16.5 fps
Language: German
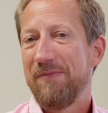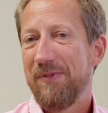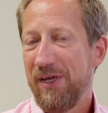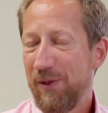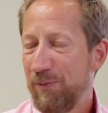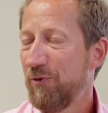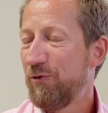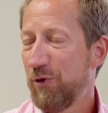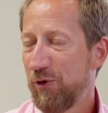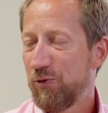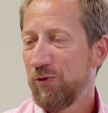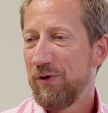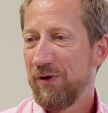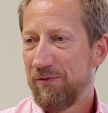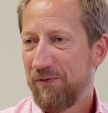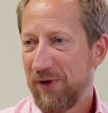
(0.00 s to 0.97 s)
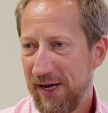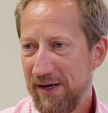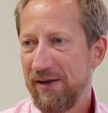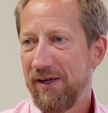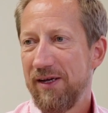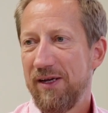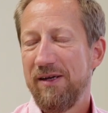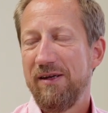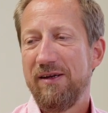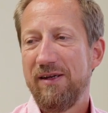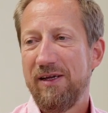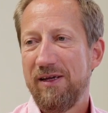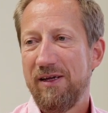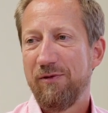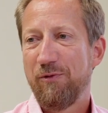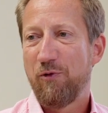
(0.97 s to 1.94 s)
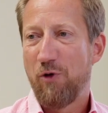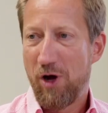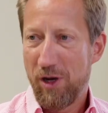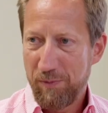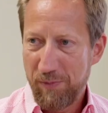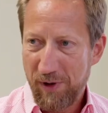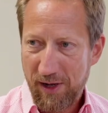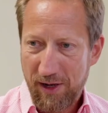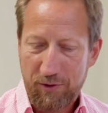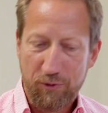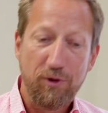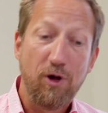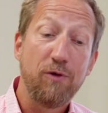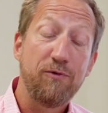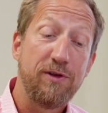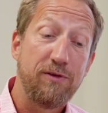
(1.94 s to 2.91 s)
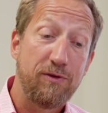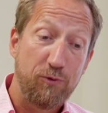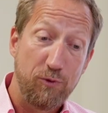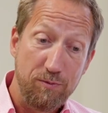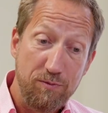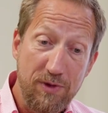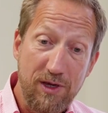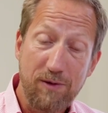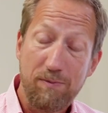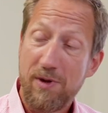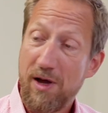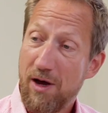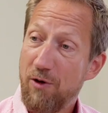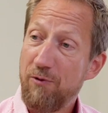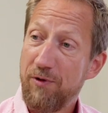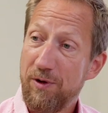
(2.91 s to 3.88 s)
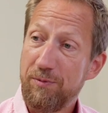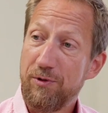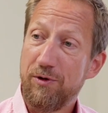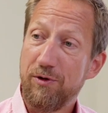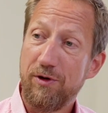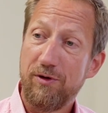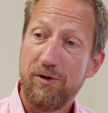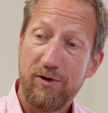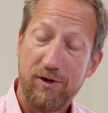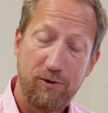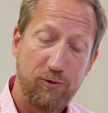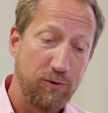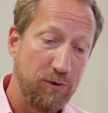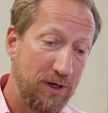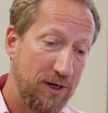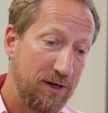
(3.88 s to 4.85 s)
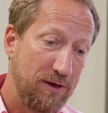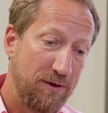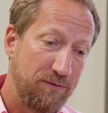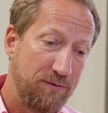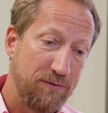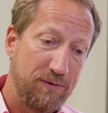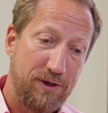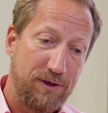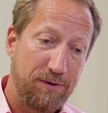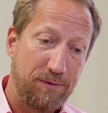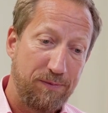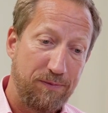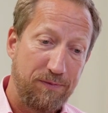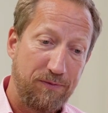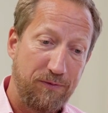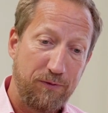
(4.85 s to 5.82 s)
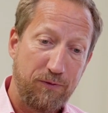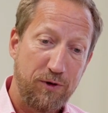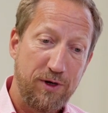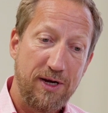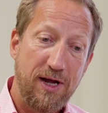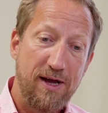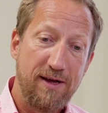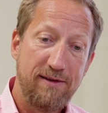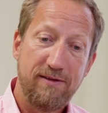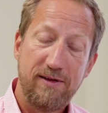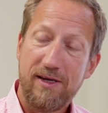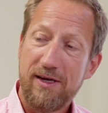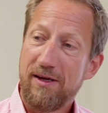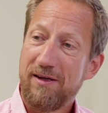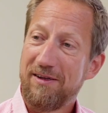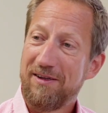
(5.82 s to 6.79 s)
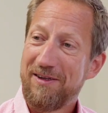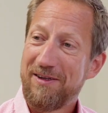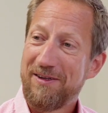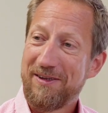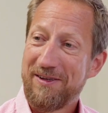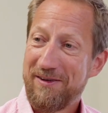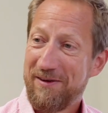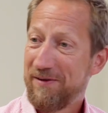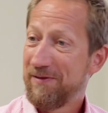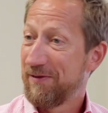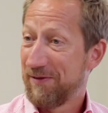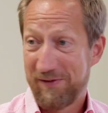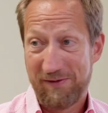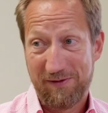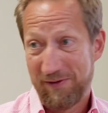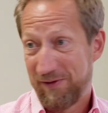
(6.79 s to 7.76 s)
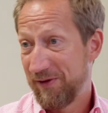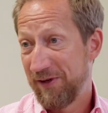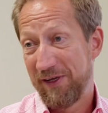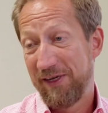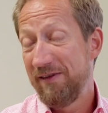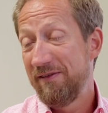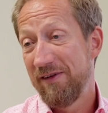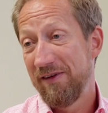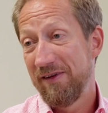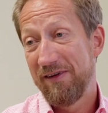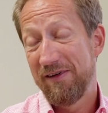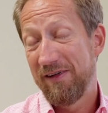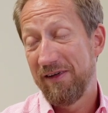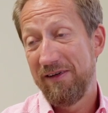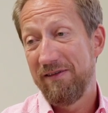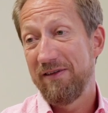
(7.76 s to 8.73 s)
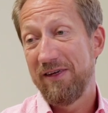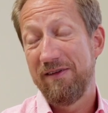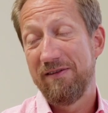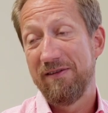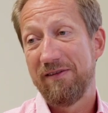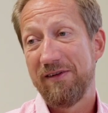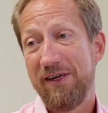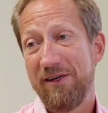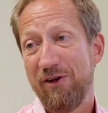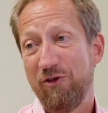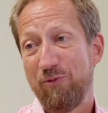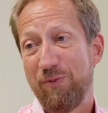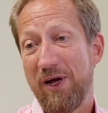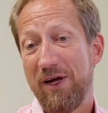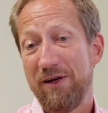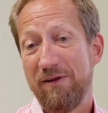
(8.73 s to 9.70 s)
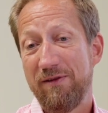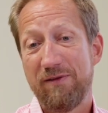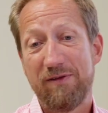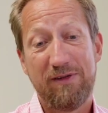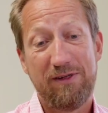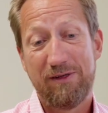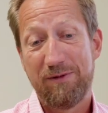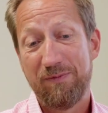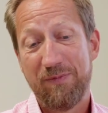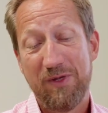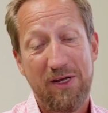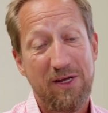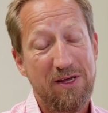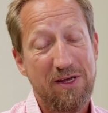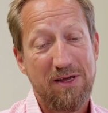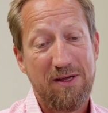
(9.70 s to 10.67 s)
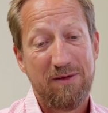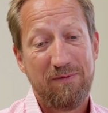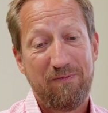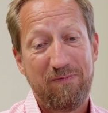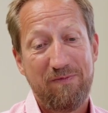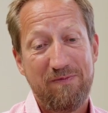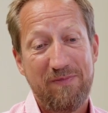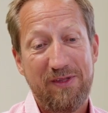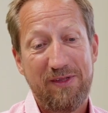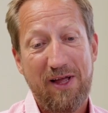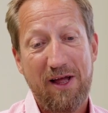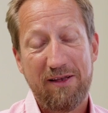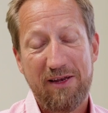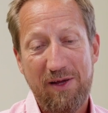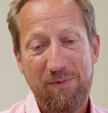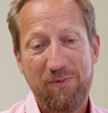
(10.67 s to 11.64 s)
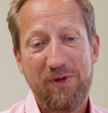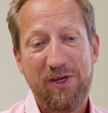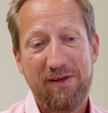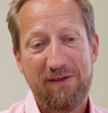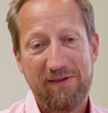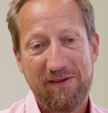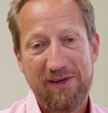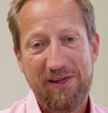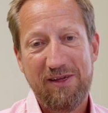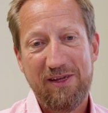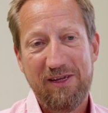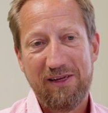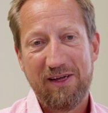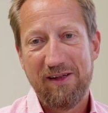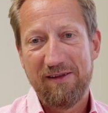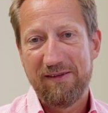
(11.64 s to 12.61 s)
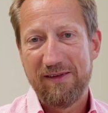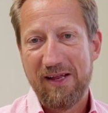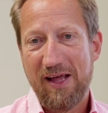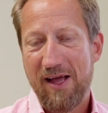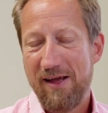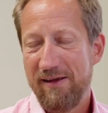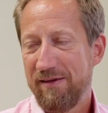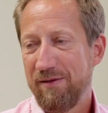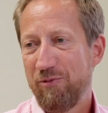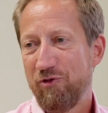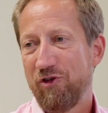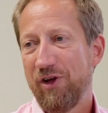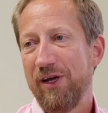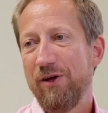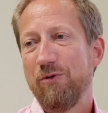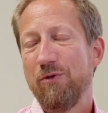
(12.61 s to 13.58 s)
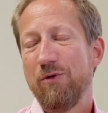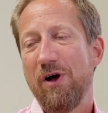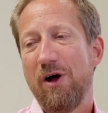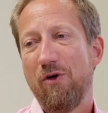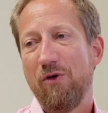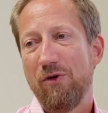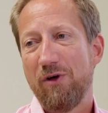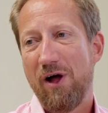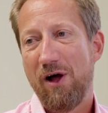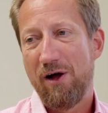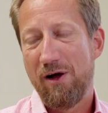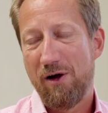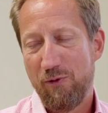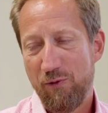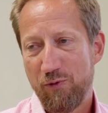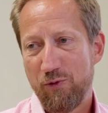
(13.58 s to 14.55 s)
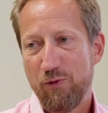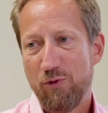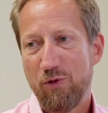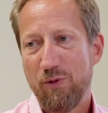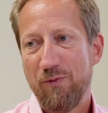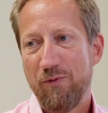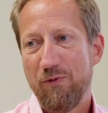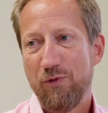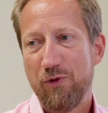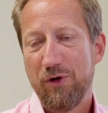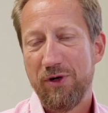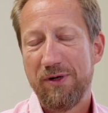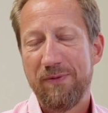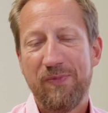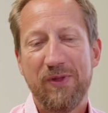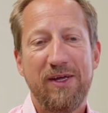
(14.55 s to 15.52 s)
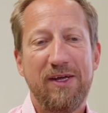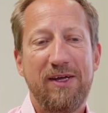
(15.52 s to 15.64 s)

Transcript: ich bevorzuge weiterhin die Vorortberatung, auch wenn es für mich mehr Aufwand bedeutet. Also ähm, von den Reisen her, äh, das Klar. ist eine riesen, riesen, riesen Zeitersparnis. Ähm, nachdem jetzt die ganzen Reisebeschränkungen auch aufgehoben wurden,